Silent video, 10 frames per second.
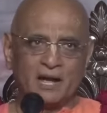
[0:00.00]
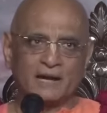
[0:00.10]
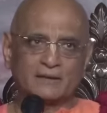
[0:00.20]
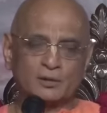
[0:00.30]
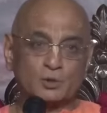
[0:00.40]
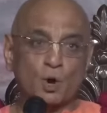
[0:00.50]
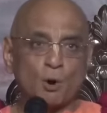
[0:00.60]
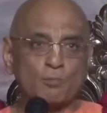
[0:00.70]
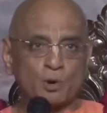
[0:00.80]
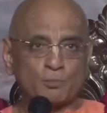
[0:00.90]
একটা
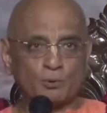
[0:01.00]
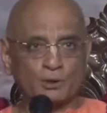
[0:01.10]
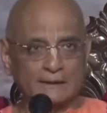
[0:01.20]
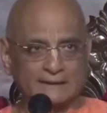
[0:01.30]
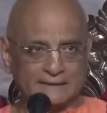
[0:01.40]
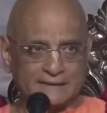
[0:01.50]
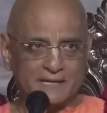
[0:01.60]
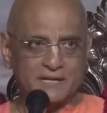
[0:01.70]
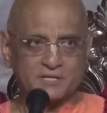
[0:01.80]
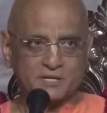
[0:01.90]
সবর পল্লীতে
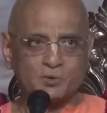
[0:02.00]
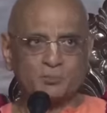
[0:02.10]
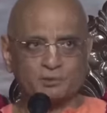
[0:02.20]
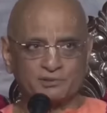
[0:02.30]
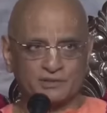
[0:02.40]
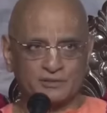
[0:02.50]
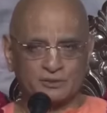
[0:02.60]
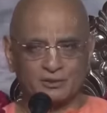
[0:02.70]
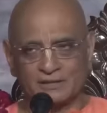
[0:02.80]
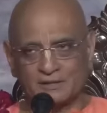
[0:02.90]
এসে উপস্থিত
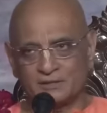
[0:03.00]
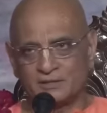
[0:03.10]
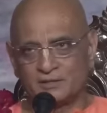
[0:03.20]
হলেন